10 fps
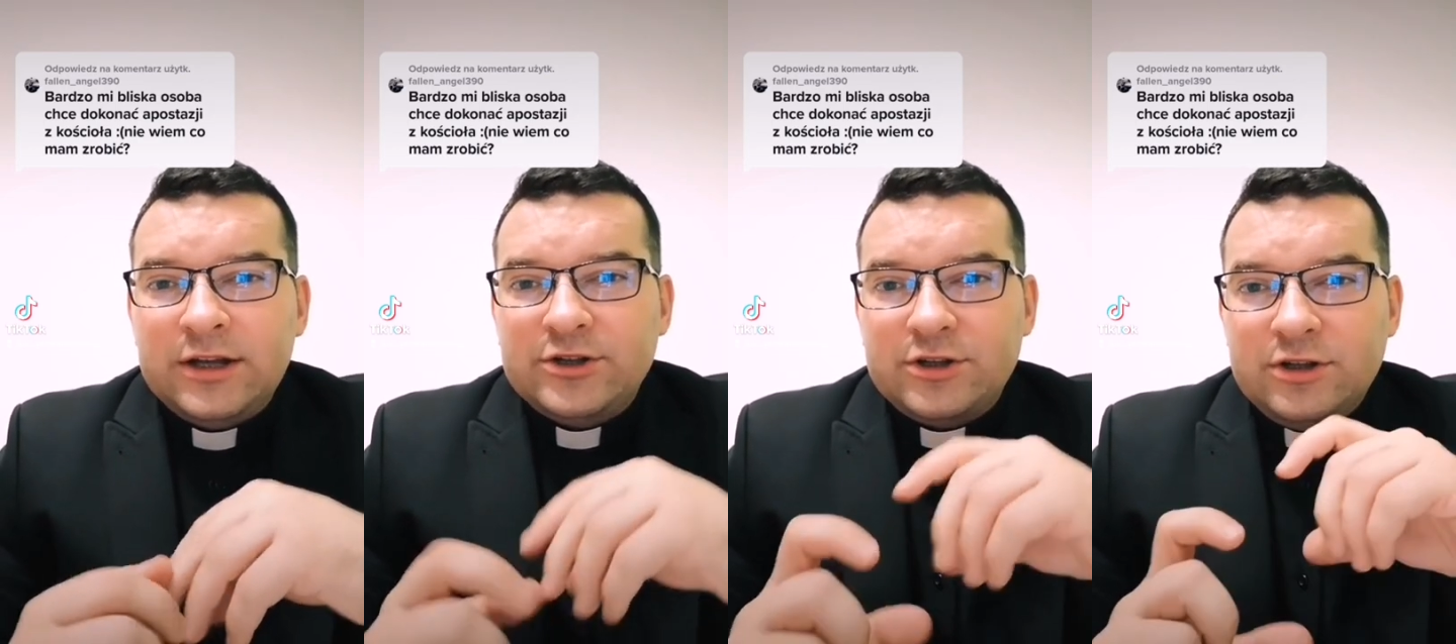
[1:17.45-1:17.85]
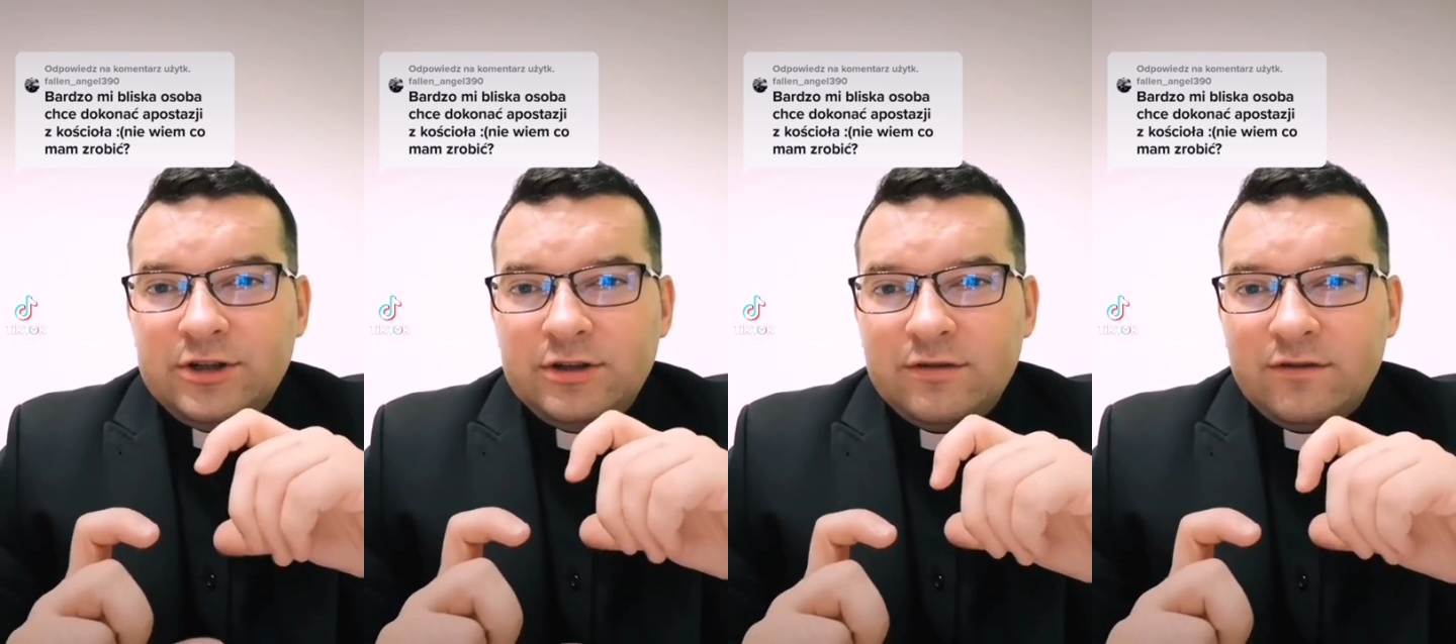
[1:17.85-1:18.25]

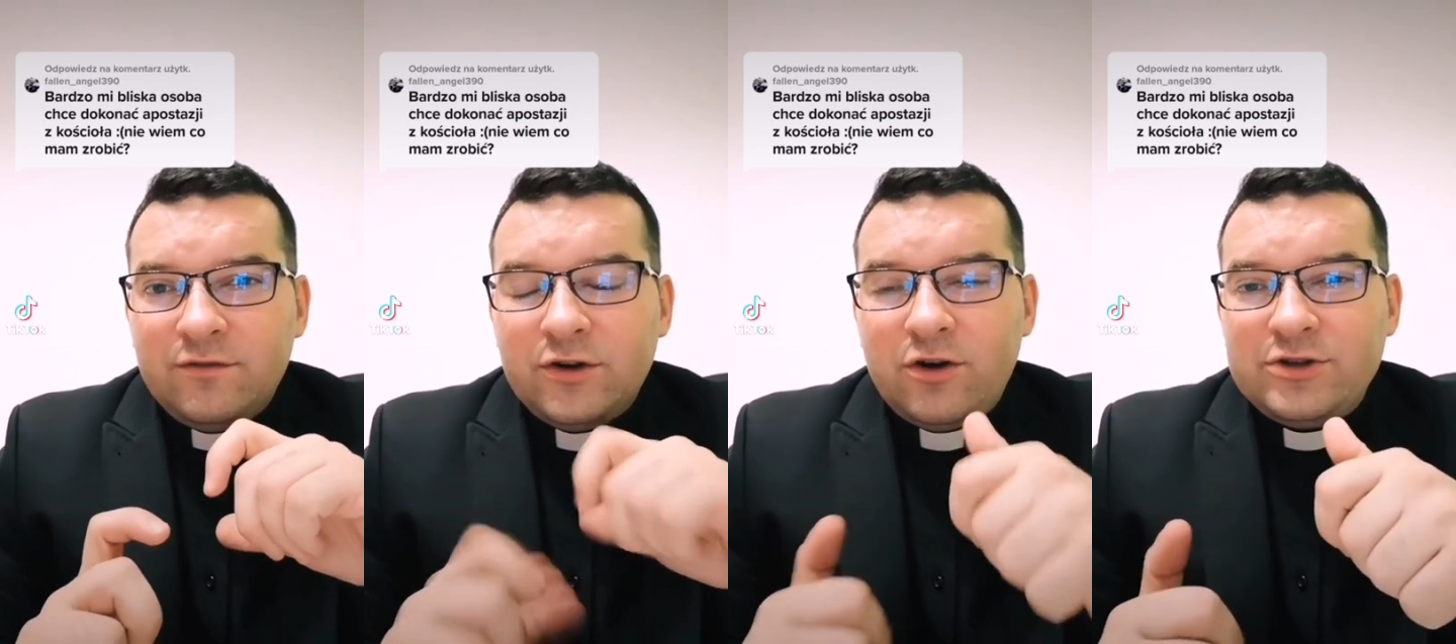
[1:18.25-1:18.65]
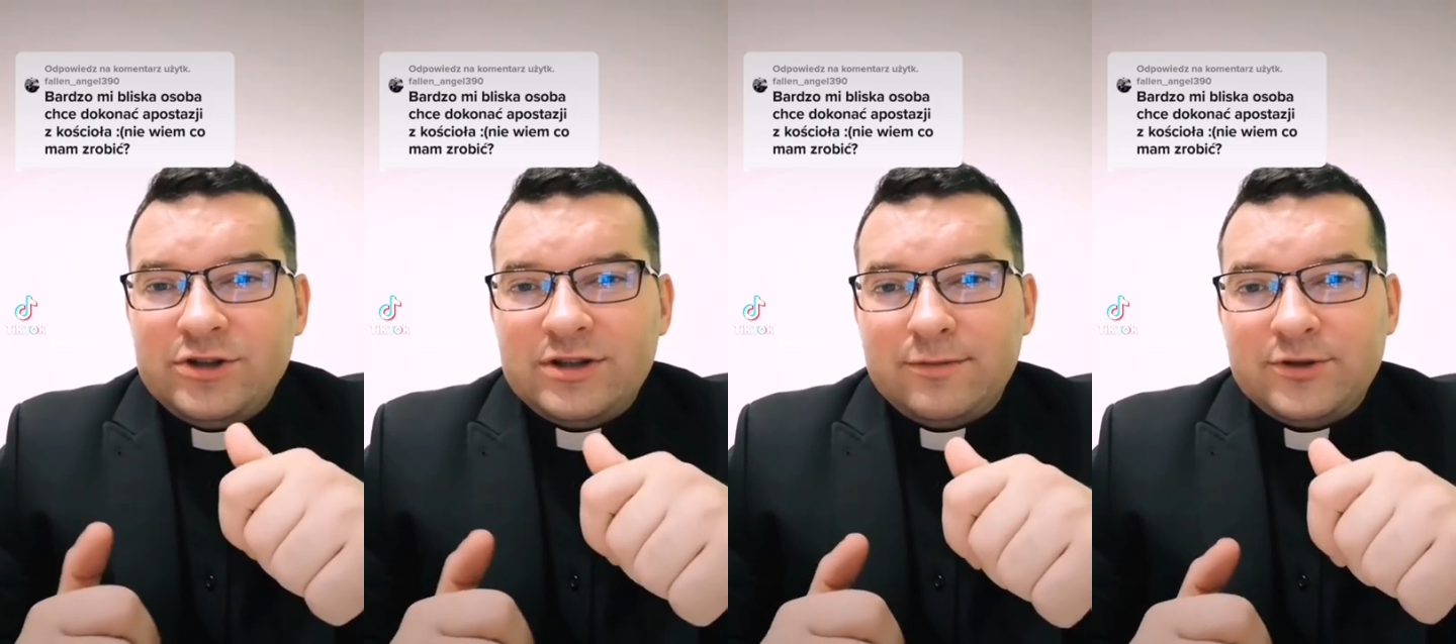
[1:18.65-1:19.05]
czyli
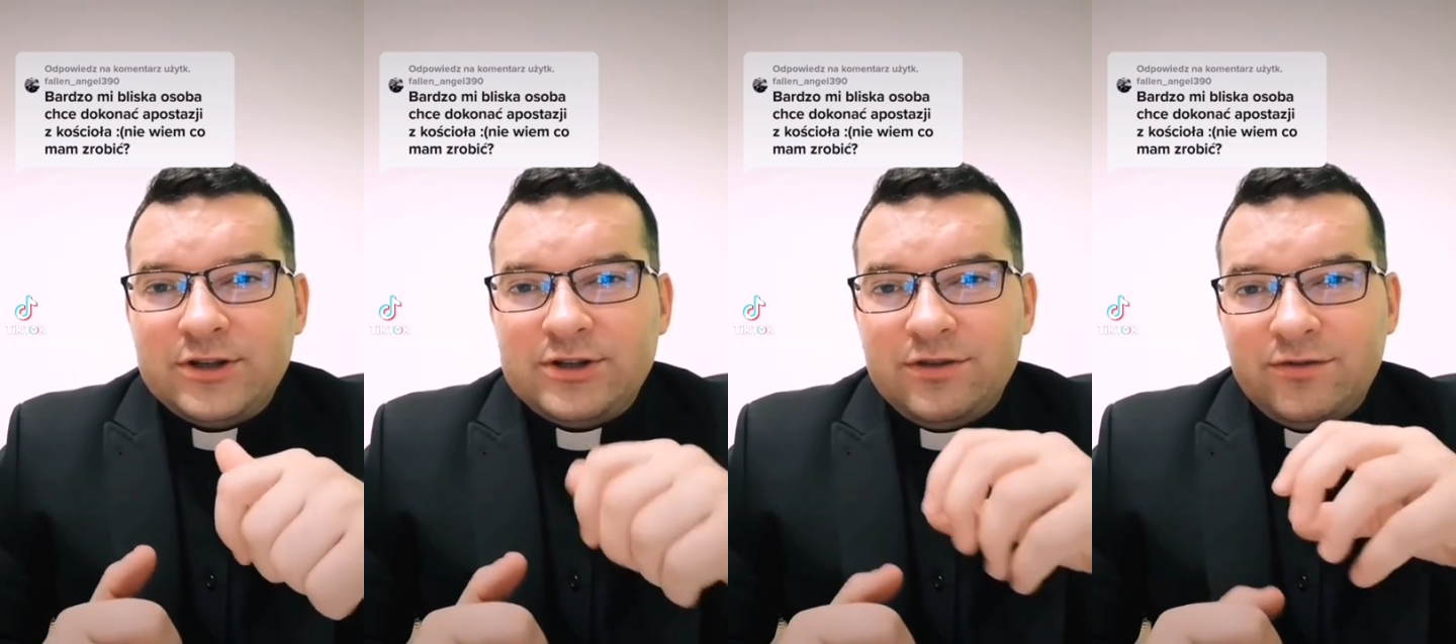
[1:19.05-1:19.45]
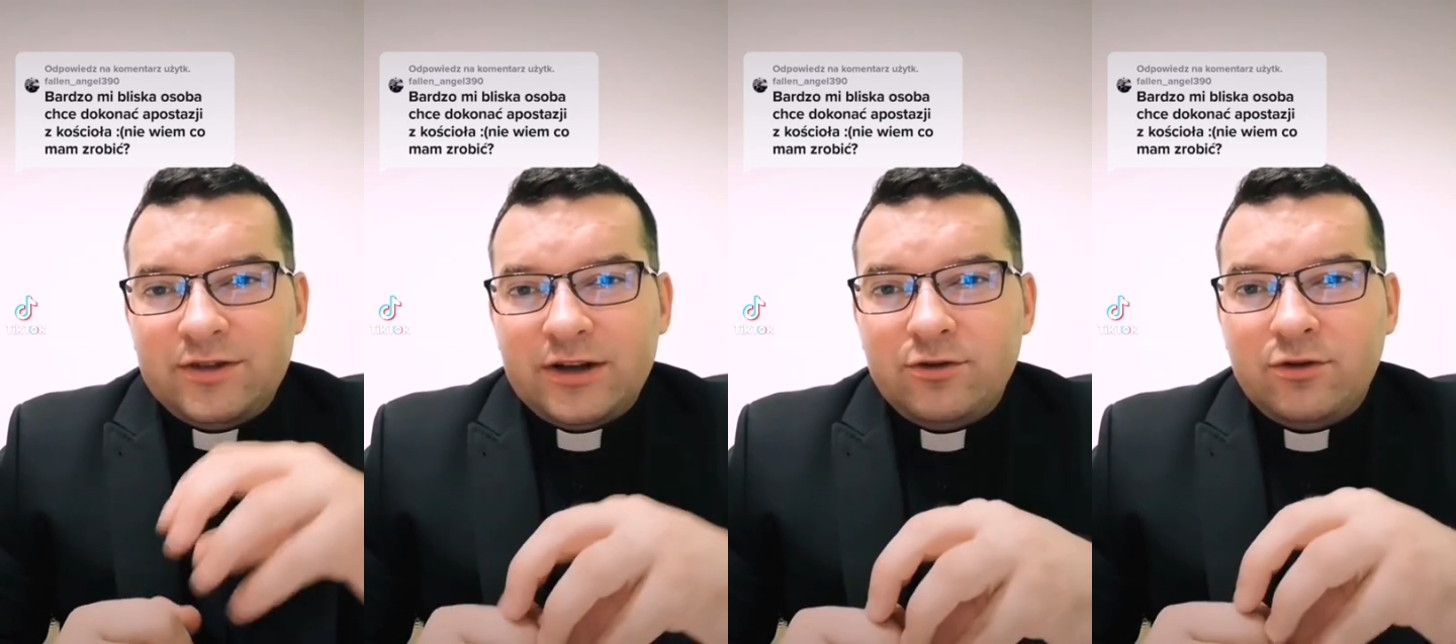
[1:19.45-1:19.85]
wychodzić naprzeciw
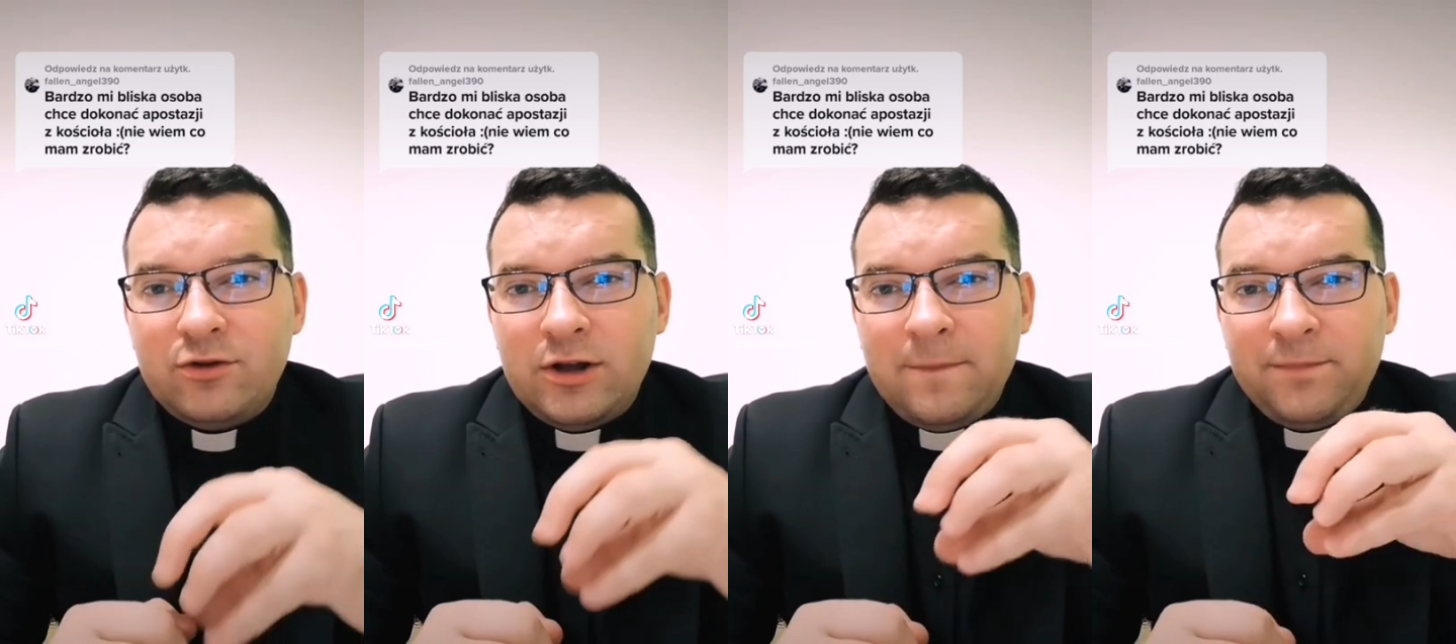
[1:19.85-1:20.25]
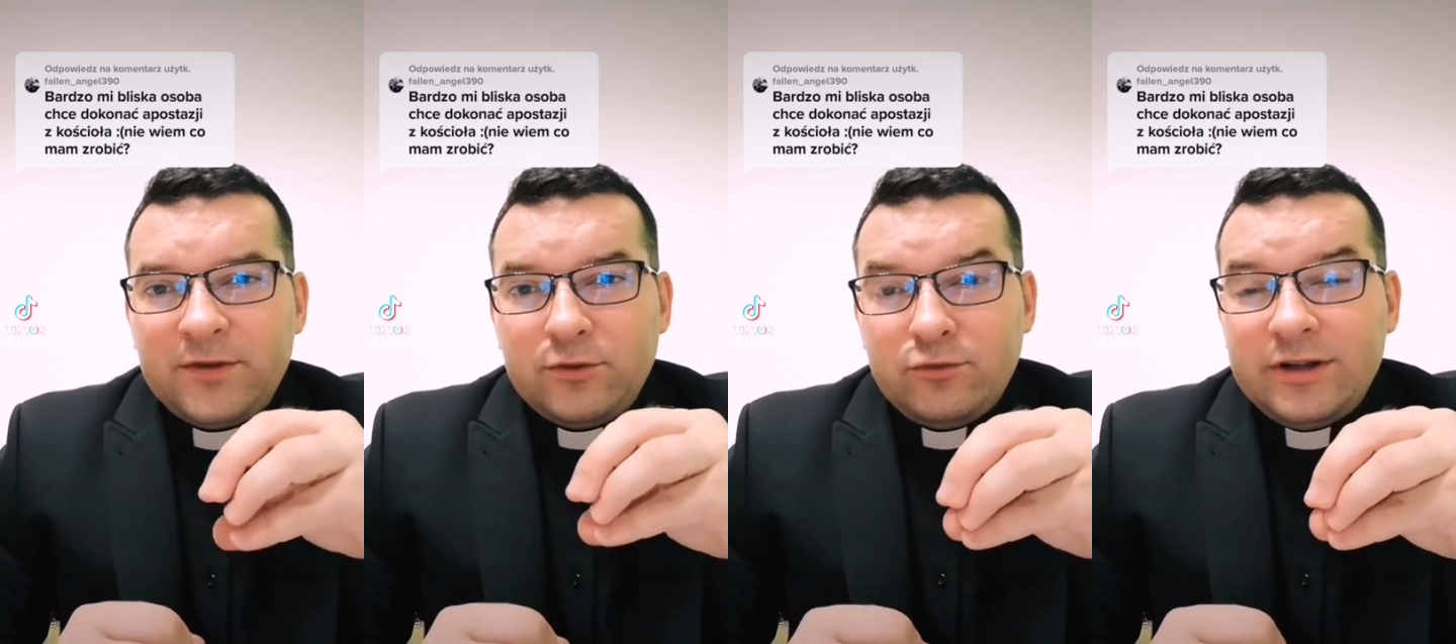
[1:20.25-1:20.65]
tego,
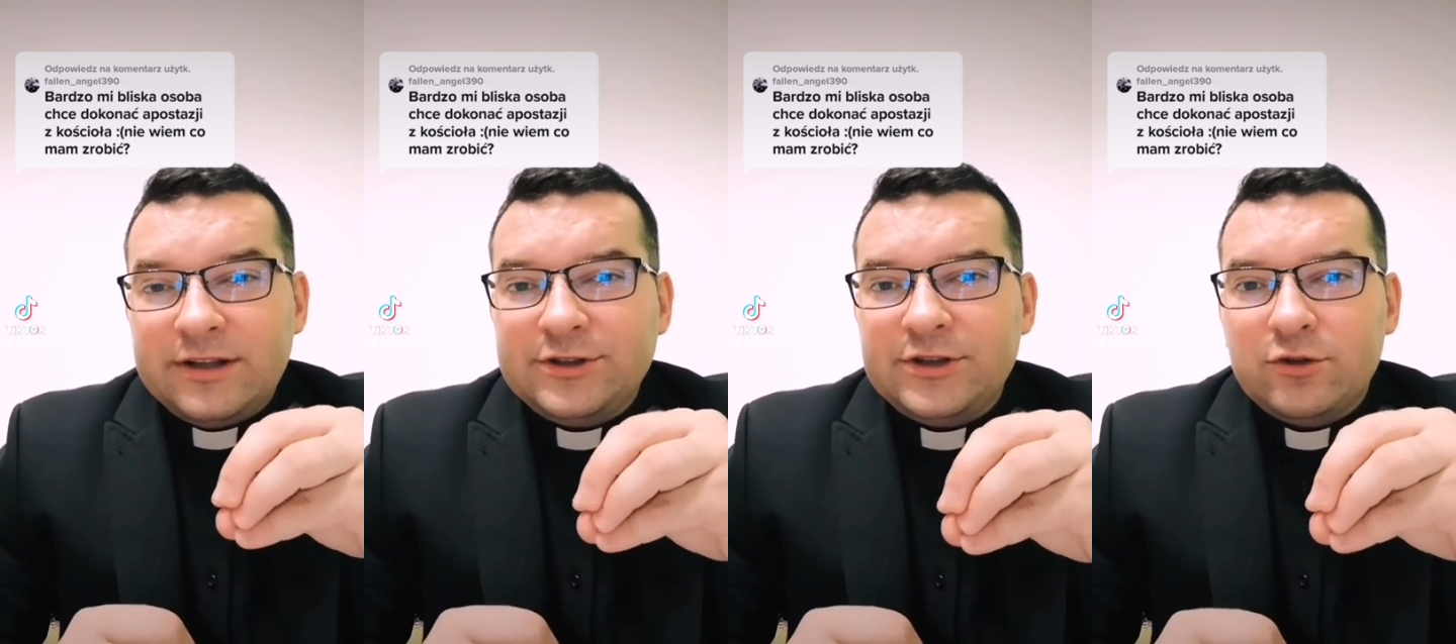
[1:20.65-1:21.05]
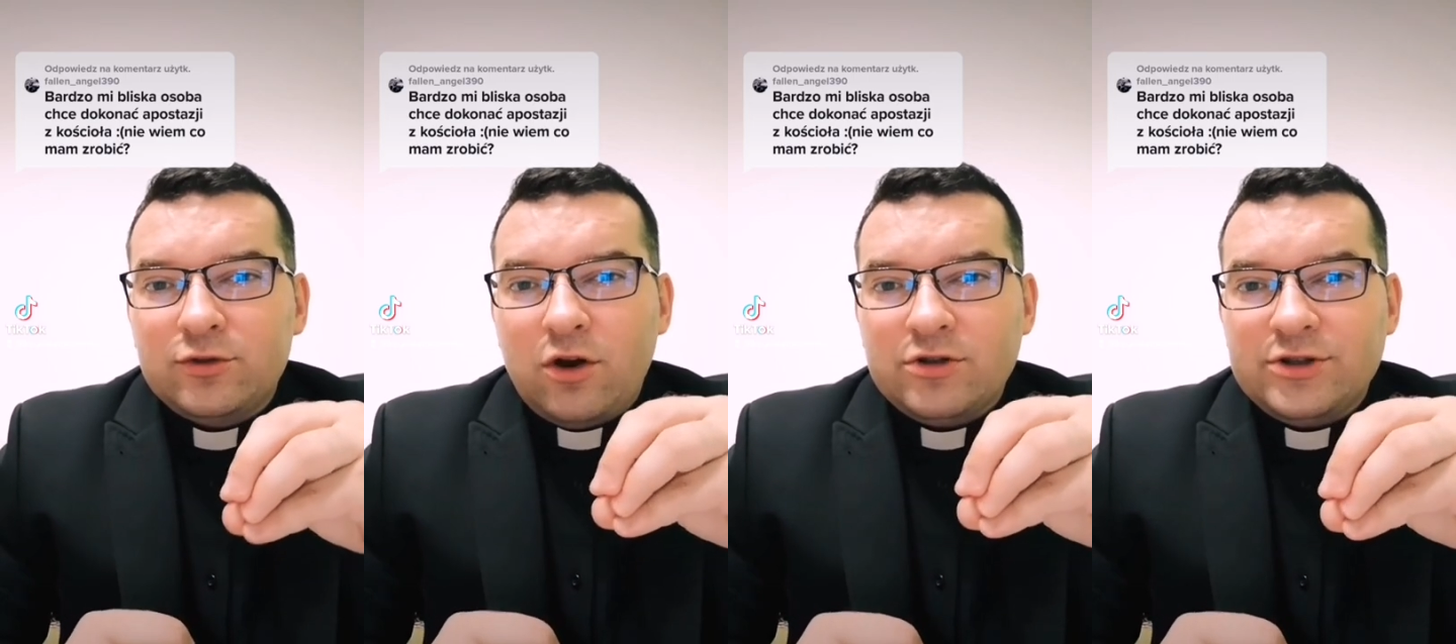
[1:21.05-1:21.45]
który na dzisiaj
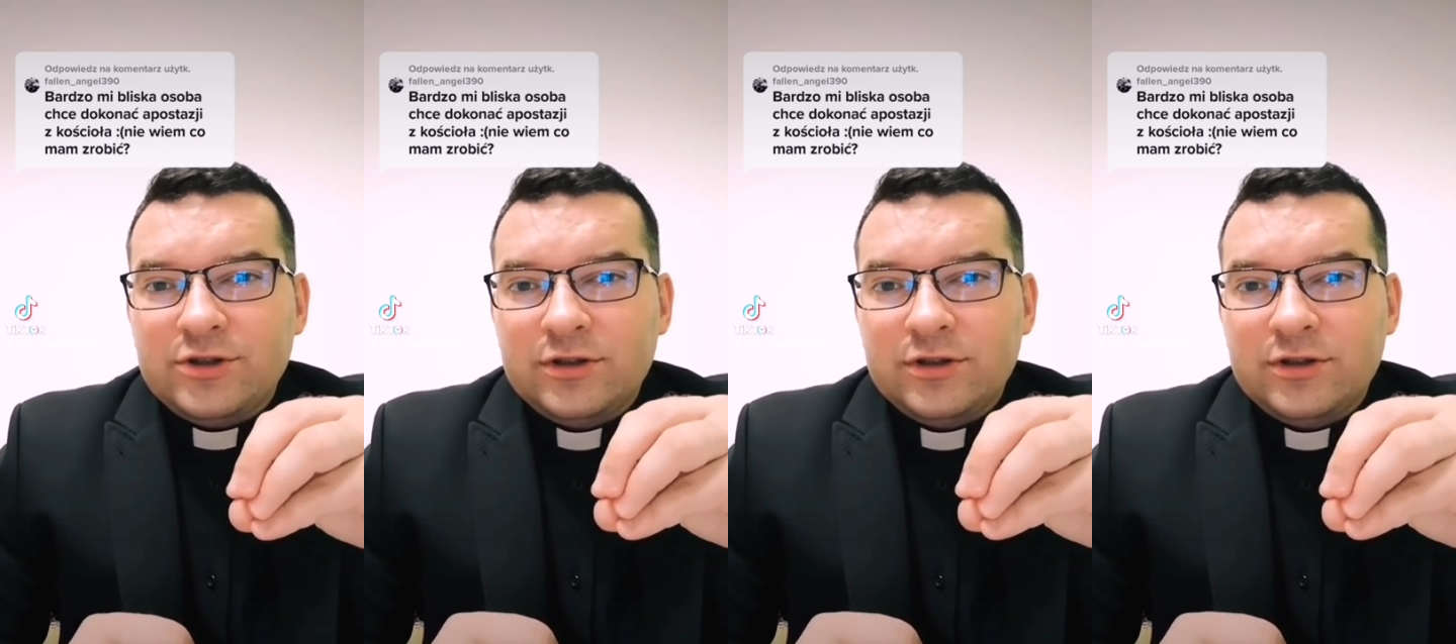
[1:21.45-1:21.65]
odchodzi.